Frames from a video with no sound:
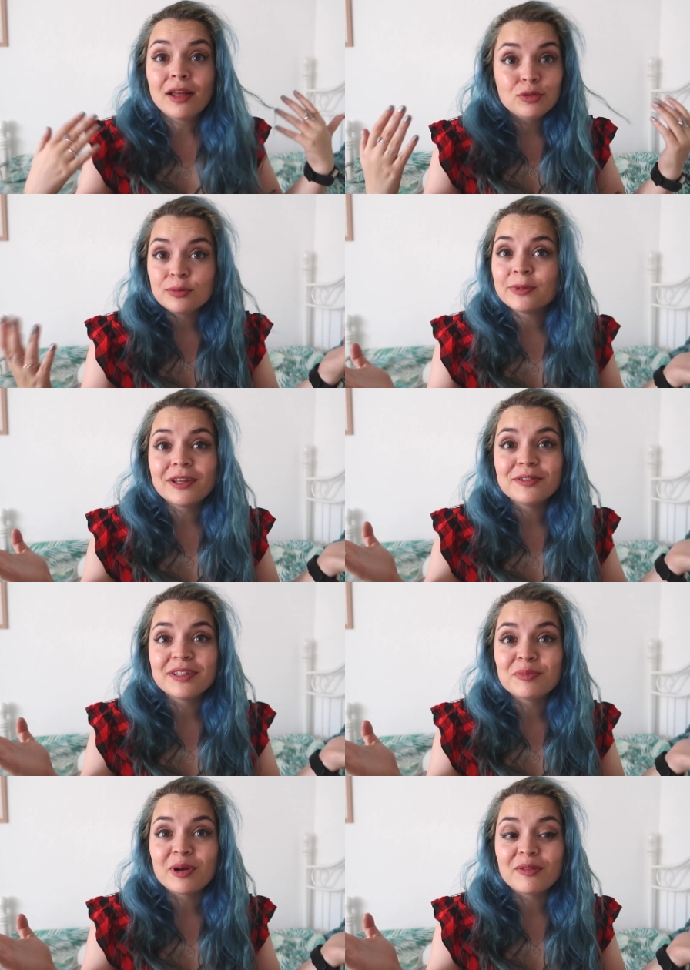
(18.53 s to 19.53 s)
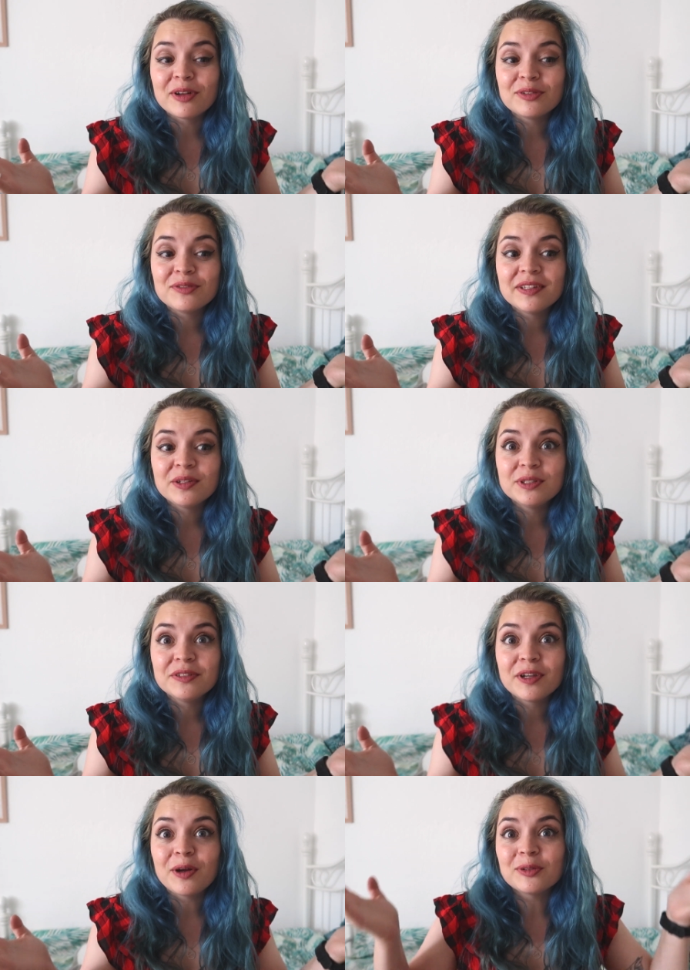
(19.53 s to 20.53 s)
Tout le monde a voté pour avoir deux vidéos
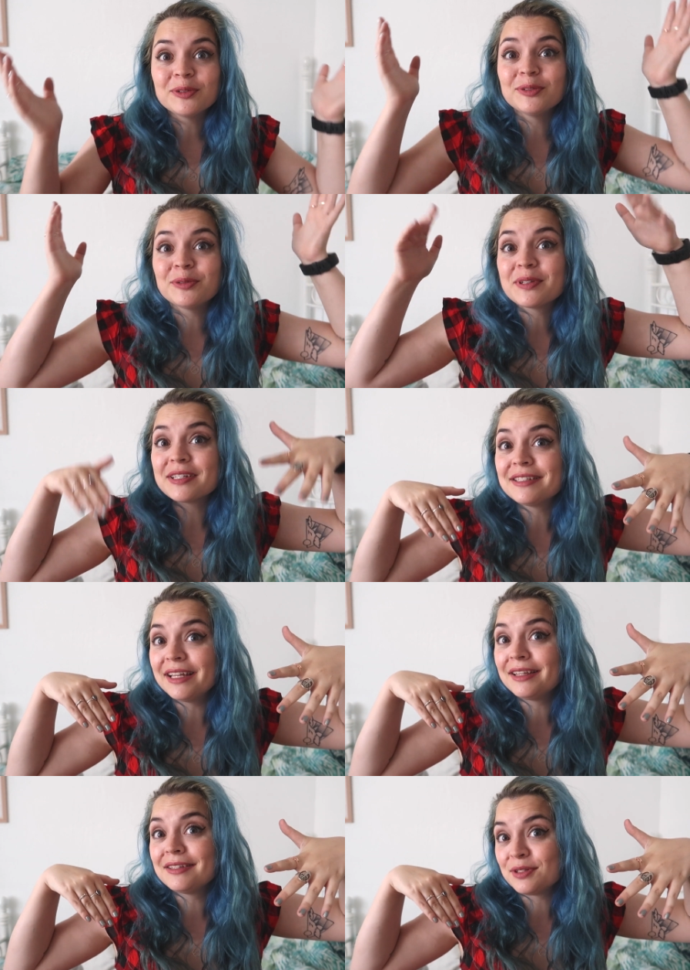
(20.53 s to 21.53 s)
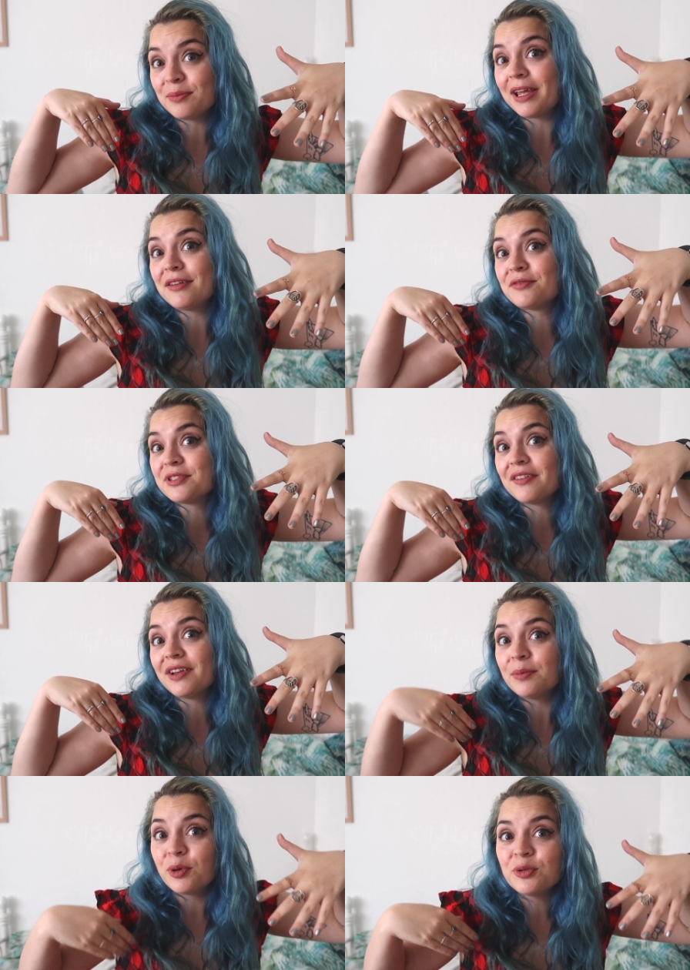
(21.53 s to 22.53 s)
différentes, donc cette semaine vous
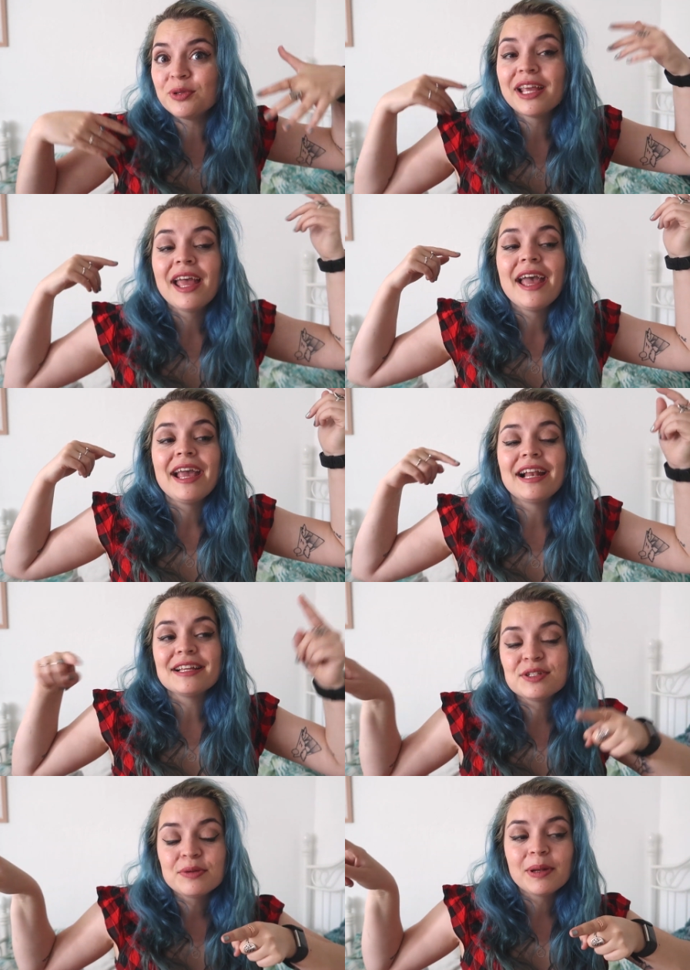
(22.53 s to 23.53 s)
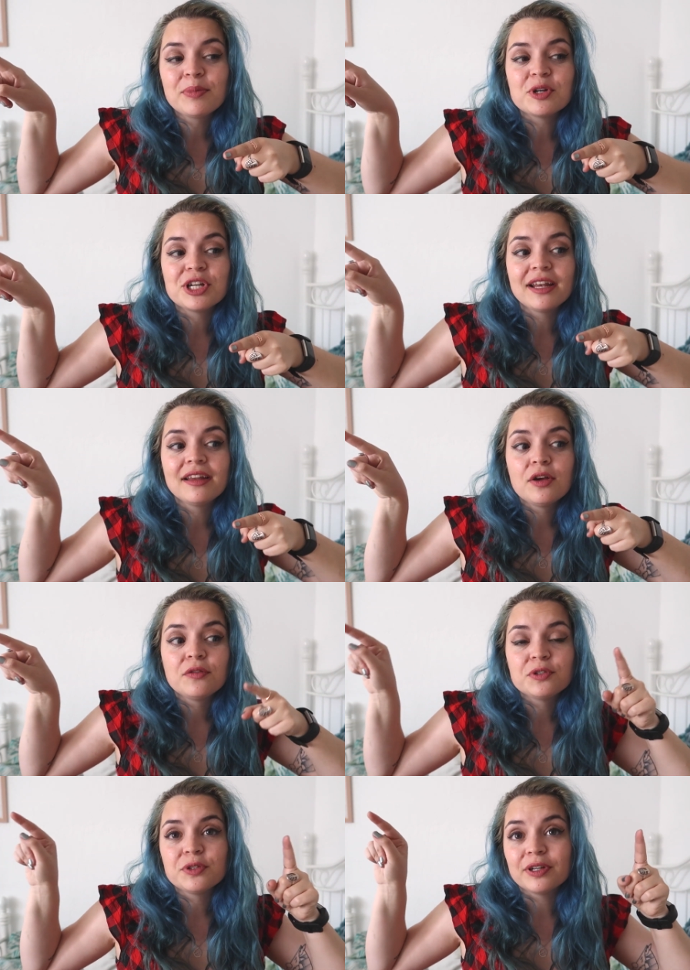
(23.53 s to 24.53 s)
avez les produits et la semaine prochaine
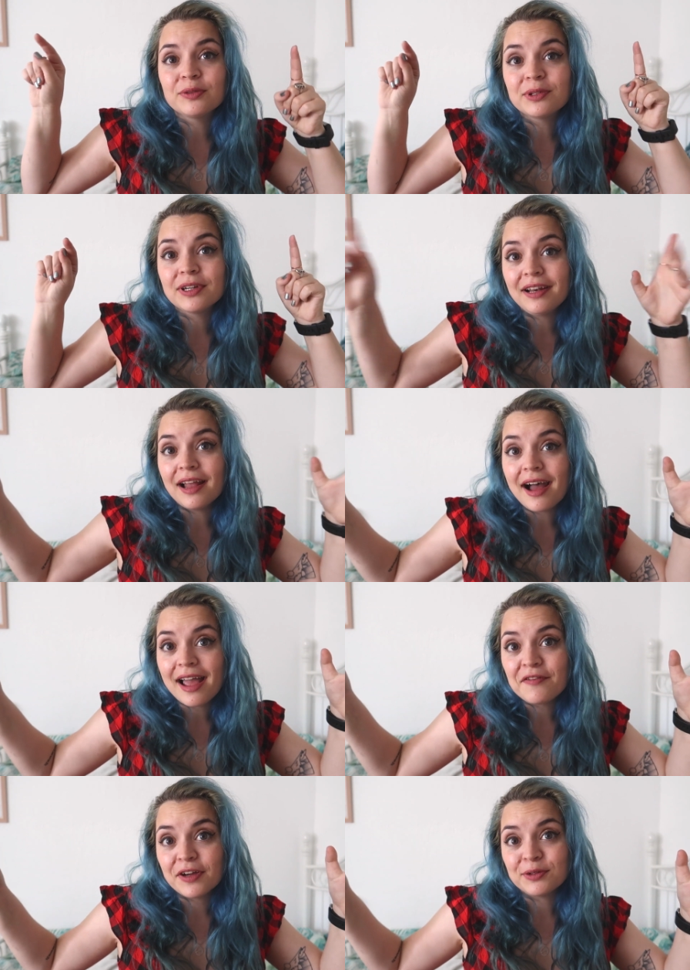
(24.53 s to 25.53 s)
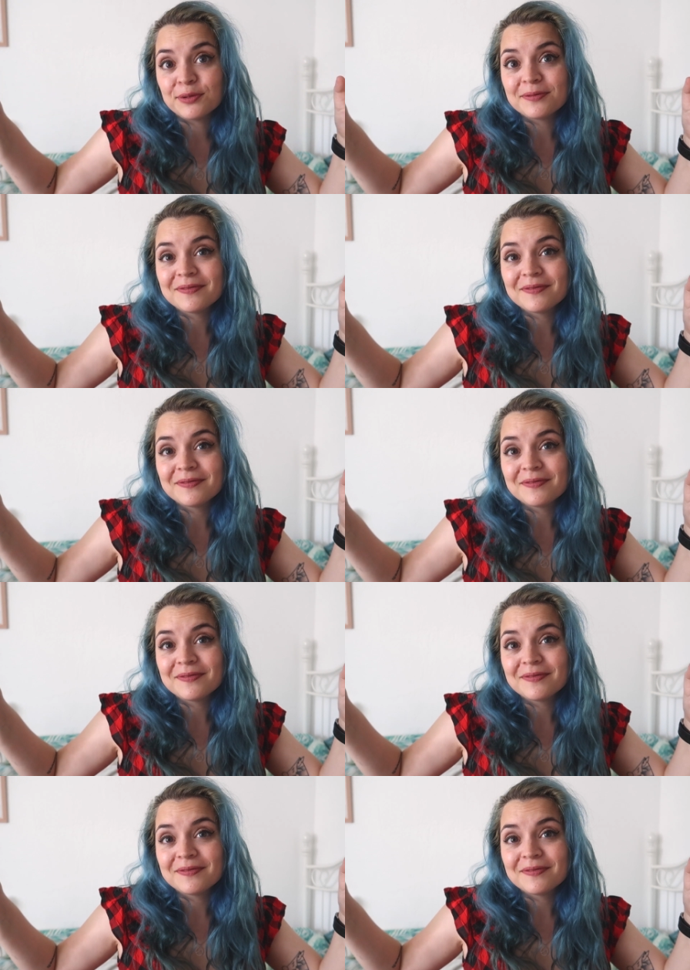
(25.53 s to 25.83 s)
vous aurez donc la FAQ